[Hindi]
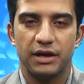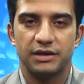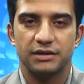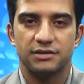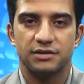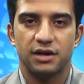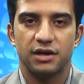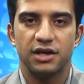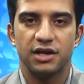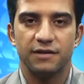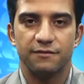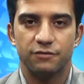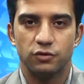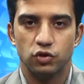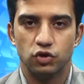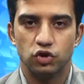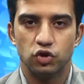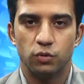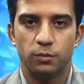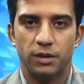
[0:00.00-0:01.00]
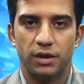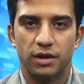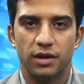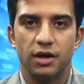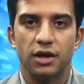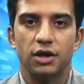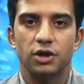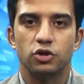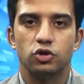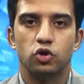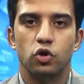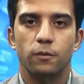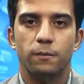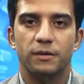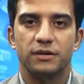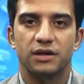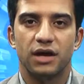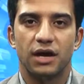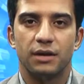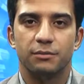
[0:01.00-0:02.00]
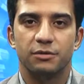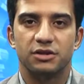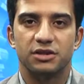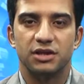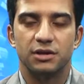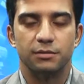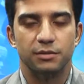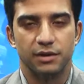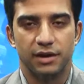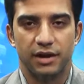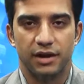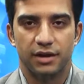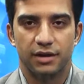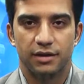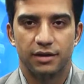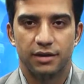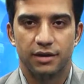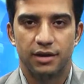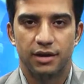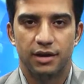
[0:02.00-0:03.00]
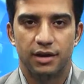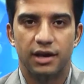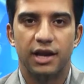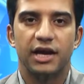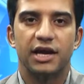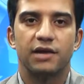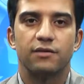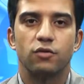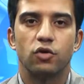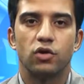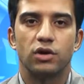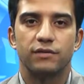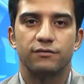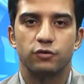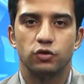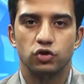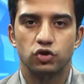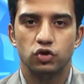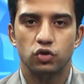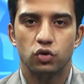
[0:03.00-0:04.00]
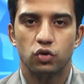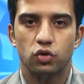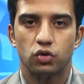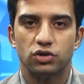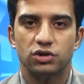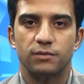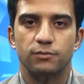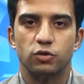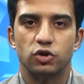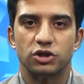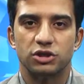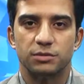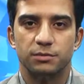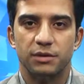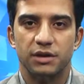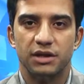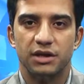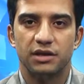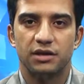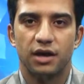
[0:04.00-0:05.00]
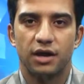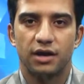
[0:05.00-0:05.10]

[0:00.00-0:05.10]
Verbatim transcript: पाकिस्तानी रिफ्यूजियों में दो प्रधानमंत्री भी रहे लेकिन वो रिफ्यूजियों को जम्मू कश्मीर की